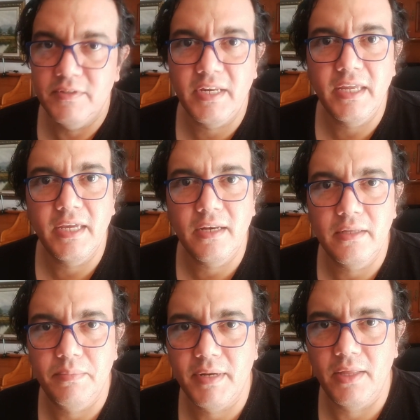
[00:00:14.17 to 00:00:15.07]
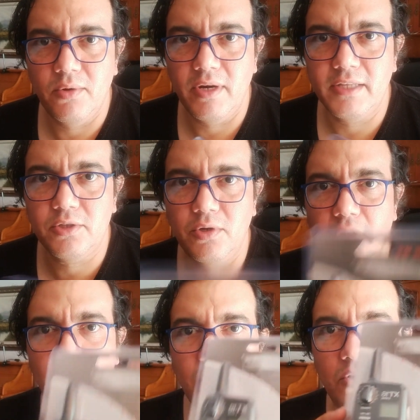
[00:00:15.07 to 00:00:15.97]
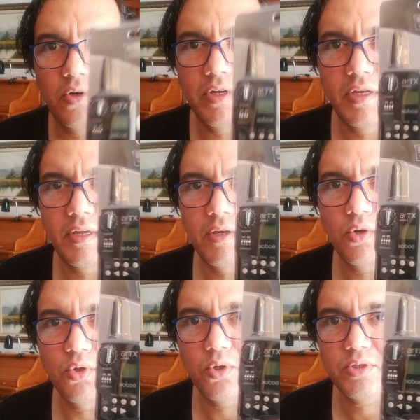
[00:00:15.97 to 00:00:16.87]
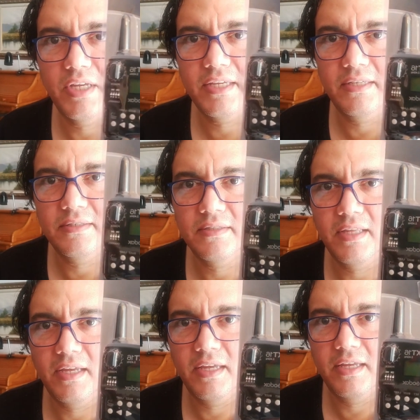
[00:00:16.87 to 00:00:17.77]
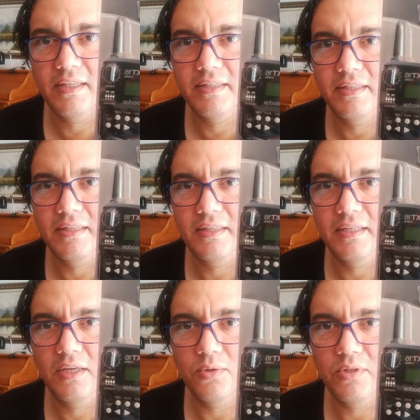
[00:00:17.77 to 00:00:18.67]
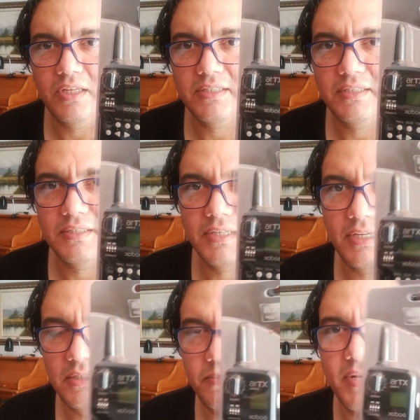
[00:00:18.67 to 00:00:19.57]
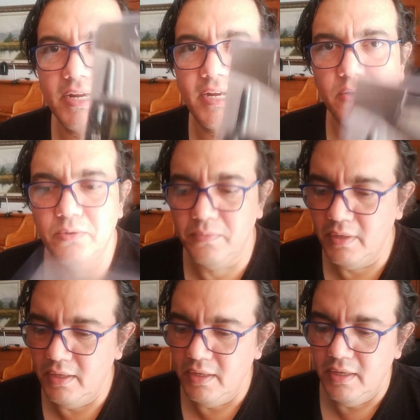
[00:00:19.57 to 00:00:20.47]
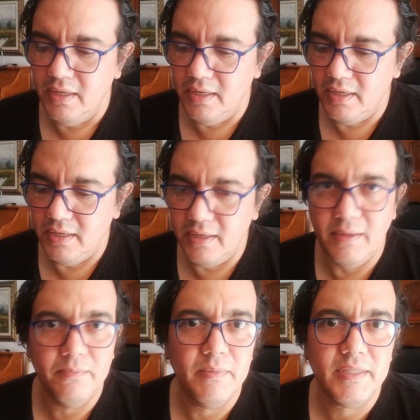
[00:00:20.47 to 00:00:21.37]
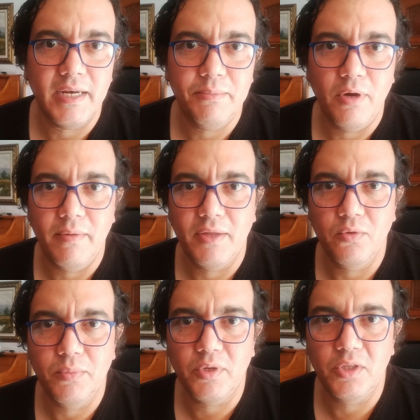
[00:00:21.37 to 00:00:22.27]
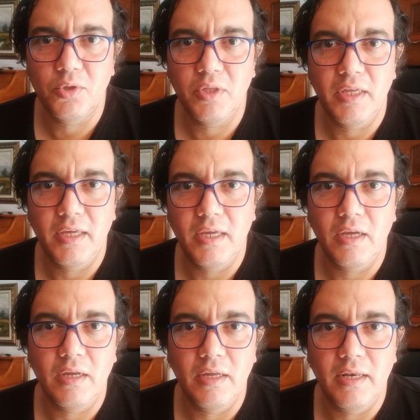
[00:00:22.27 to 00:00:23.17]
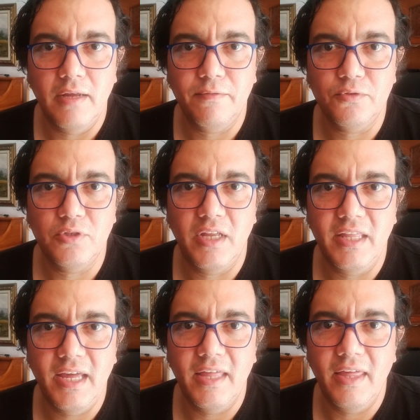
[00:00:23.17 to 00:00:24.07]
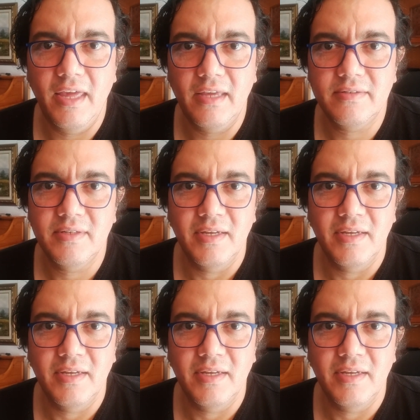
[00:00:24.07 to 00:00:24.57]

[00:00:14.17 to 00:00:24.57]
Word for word: trigger, disparador electrónico Godox XT-16 para Canon. Eh, estaremos hablando un poquito de las funcionalidades,